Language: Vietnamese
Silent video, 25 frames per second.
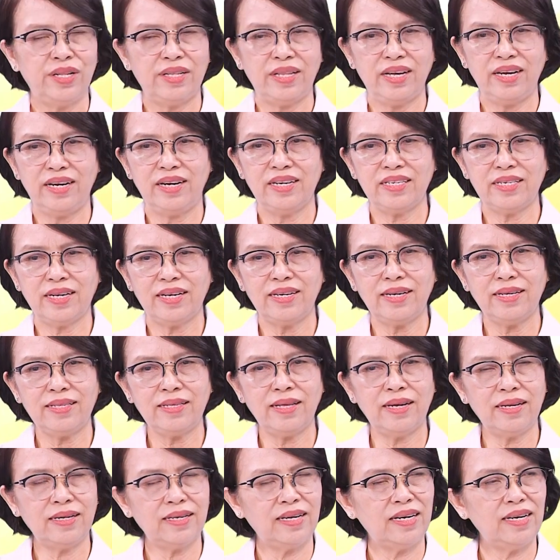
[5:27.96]
thì nó sẽ kích
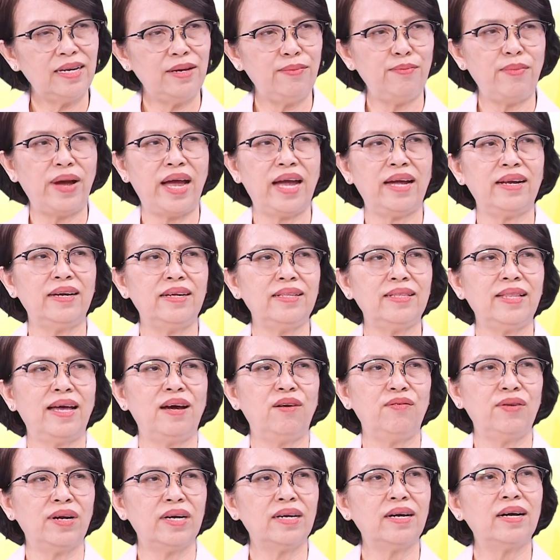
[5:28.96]
thích cái niêm mạc nó
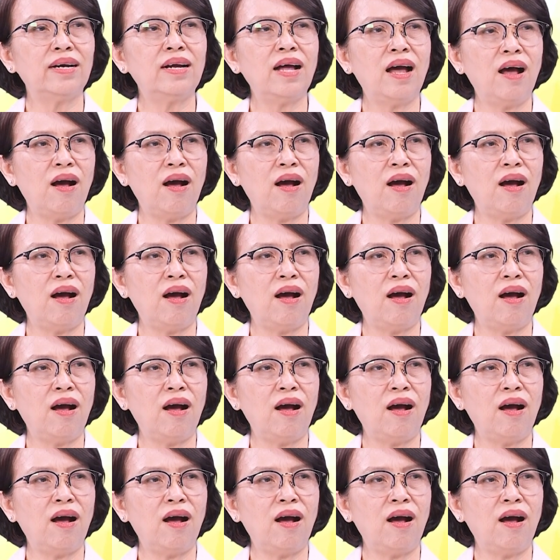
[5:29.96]
tạo ra cơn